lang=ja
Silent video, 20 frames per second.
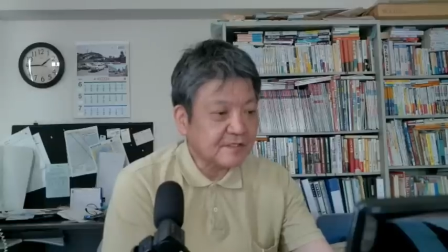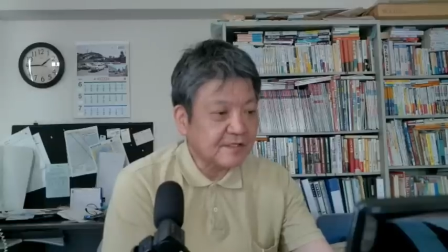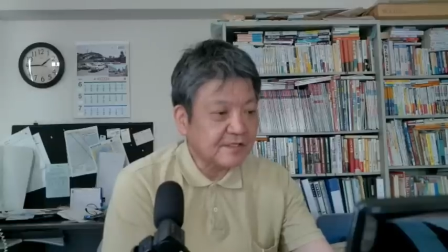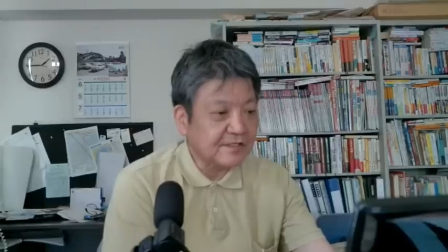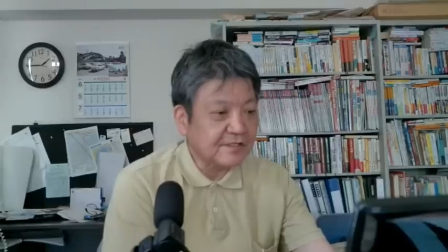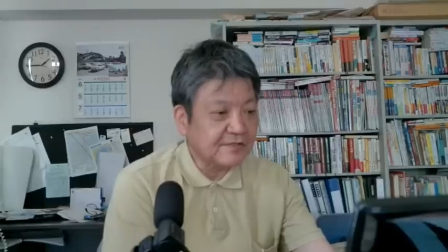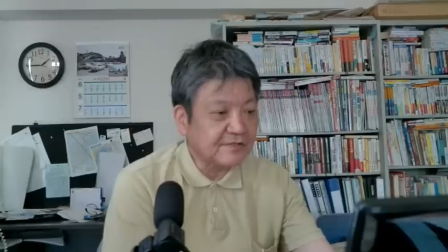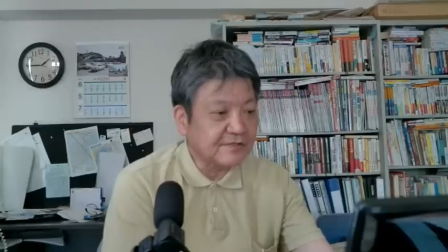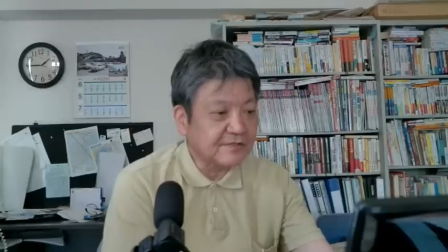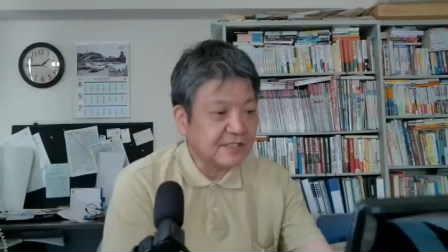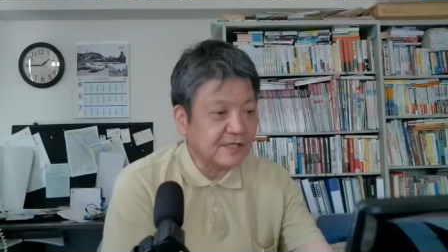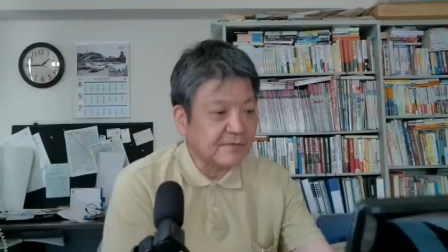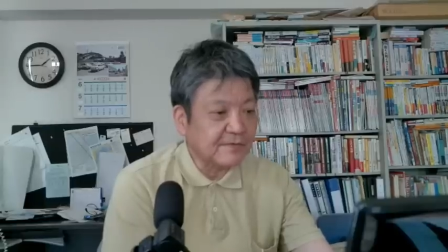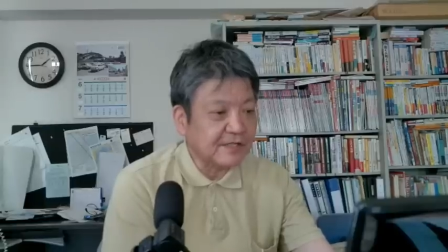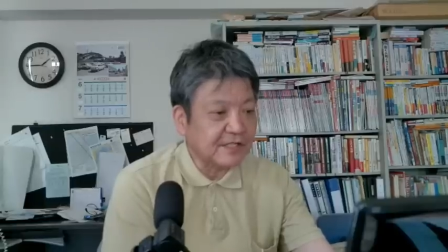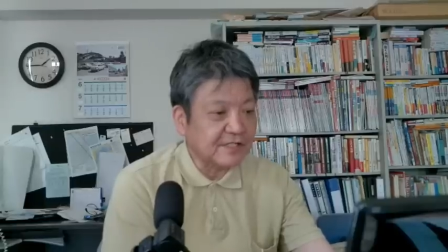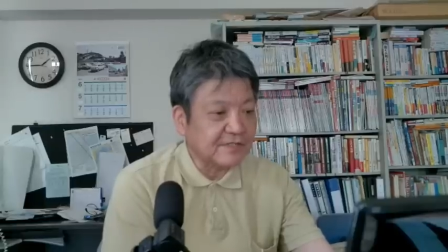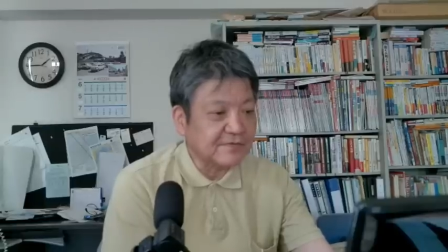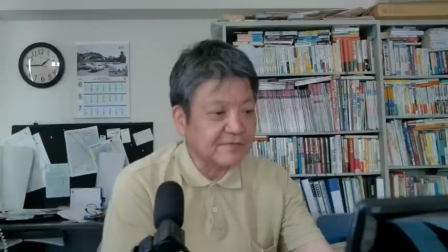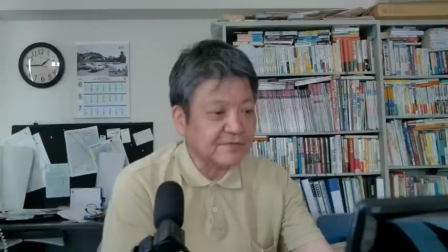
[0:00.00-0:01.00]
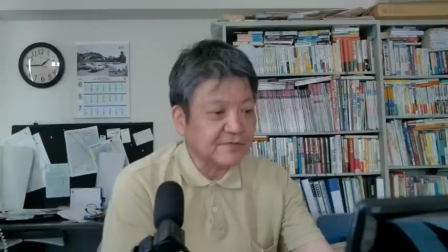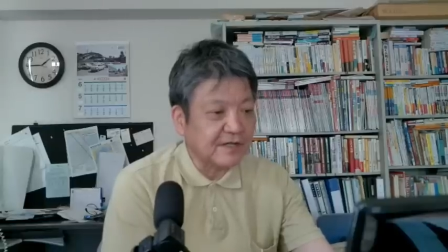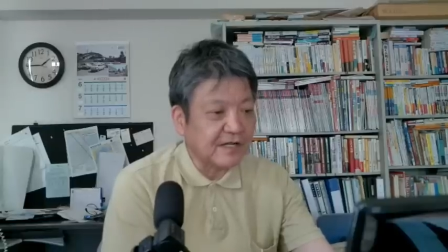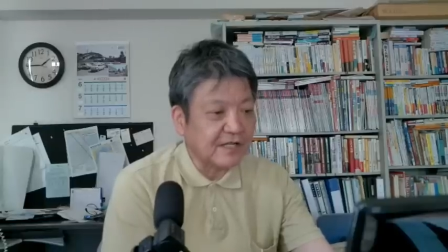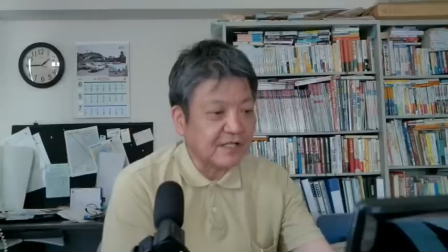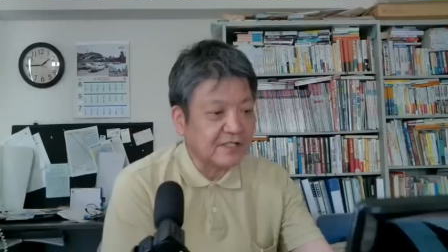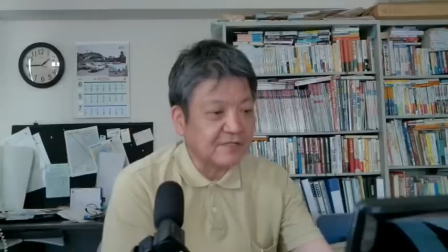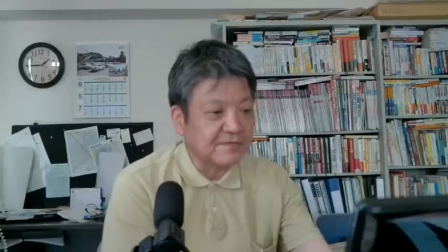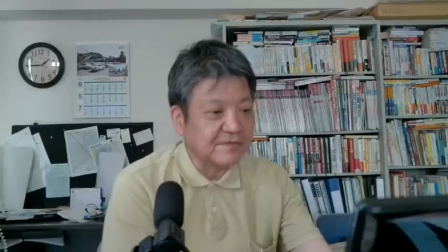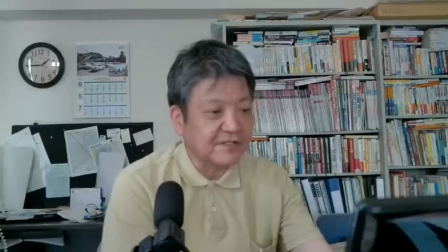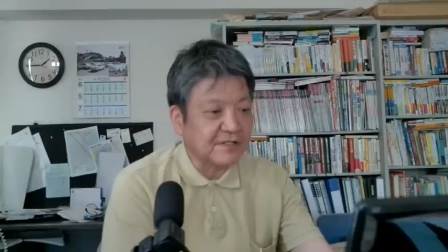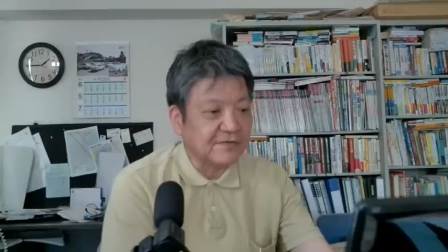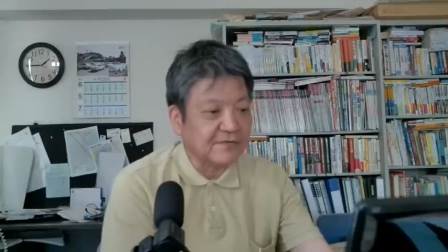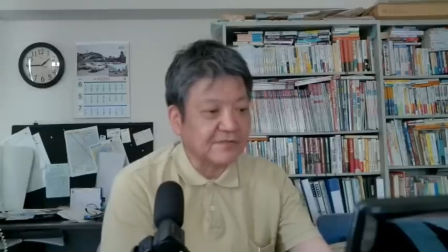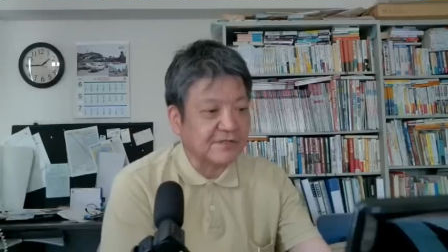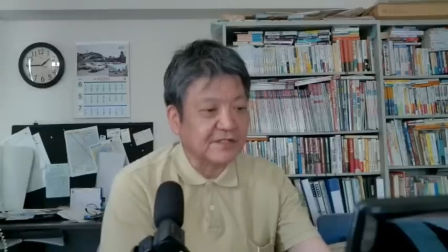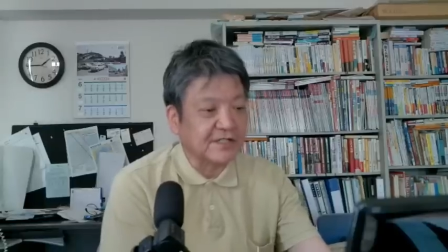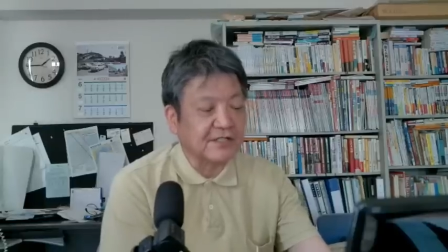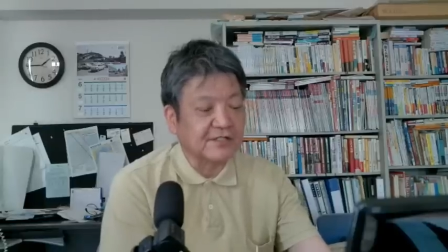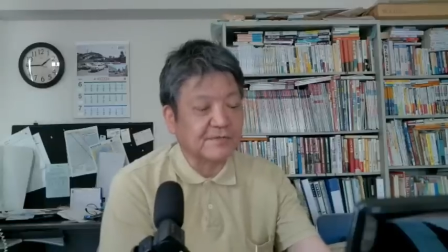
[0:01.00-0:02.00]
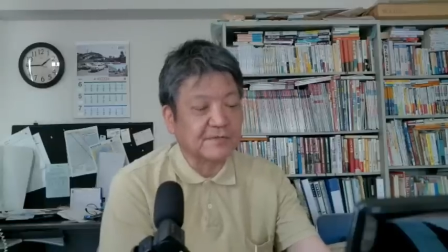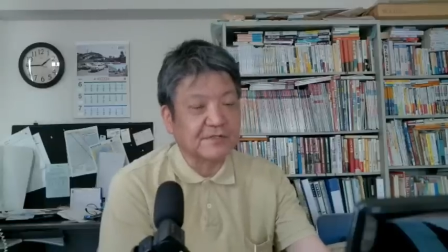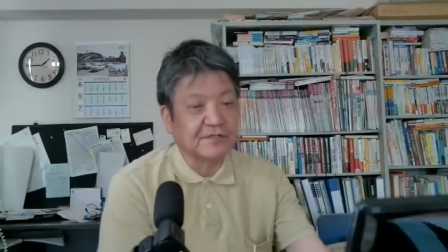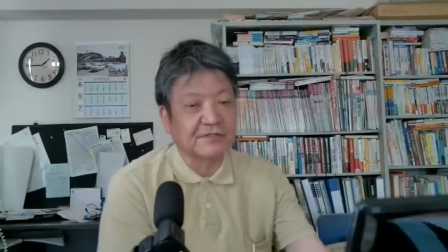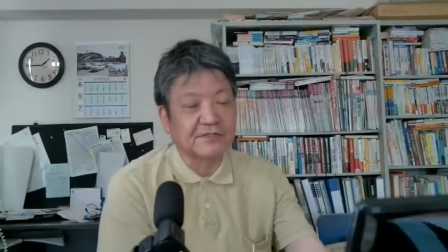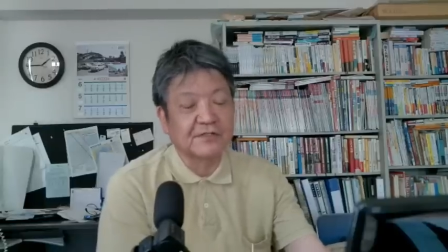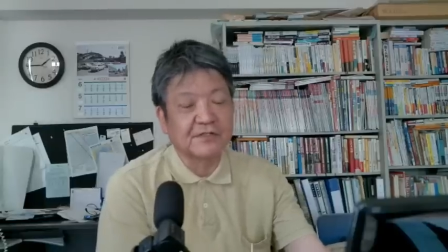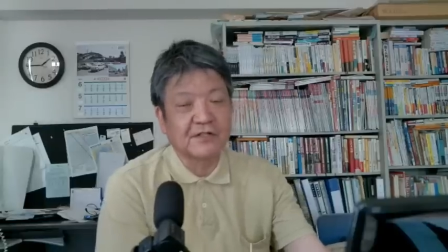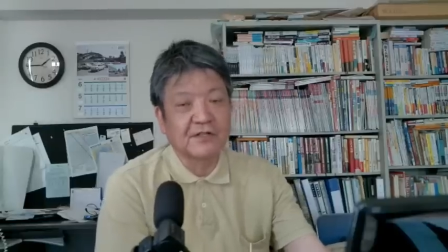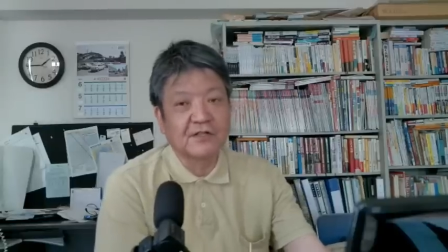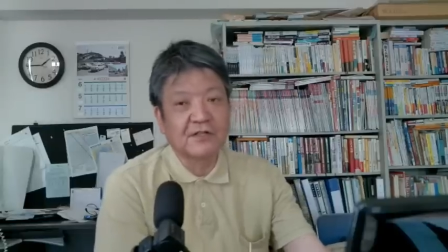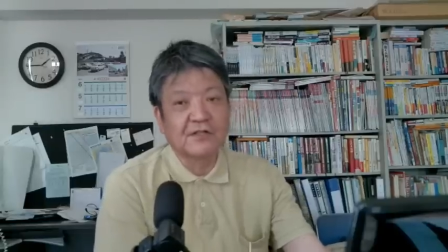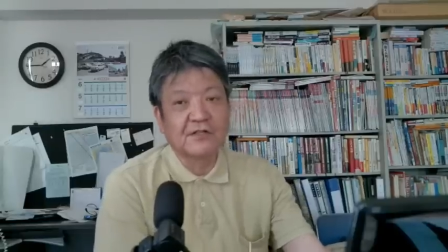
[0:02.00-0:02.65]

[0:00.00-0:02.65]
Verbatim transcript: 1週間も休むのは初めての気がします。